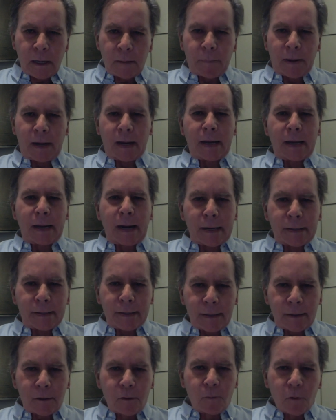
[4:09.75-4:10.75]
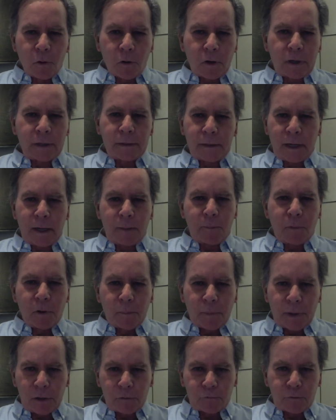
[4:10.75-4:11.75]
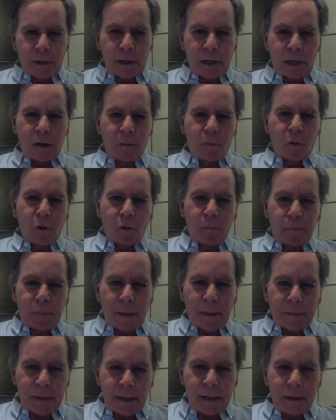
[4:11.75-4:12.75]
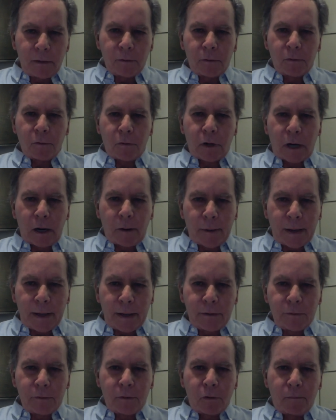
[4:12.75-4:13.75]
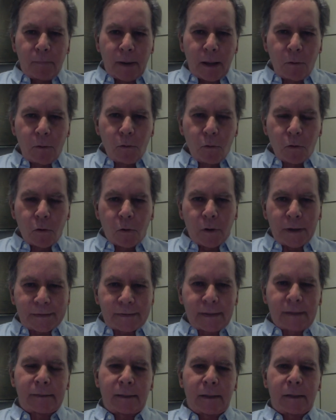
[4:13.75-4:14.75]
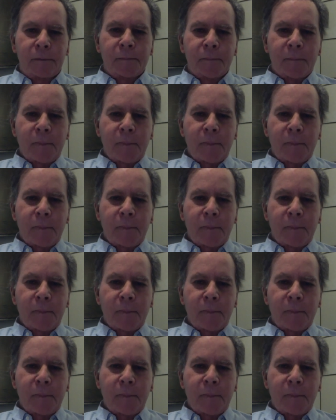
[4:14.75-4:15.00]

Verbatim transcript: para jerarcas como los que tenemos en Venezuela, como los padrinos, los cabellos, los maduros, etcétera,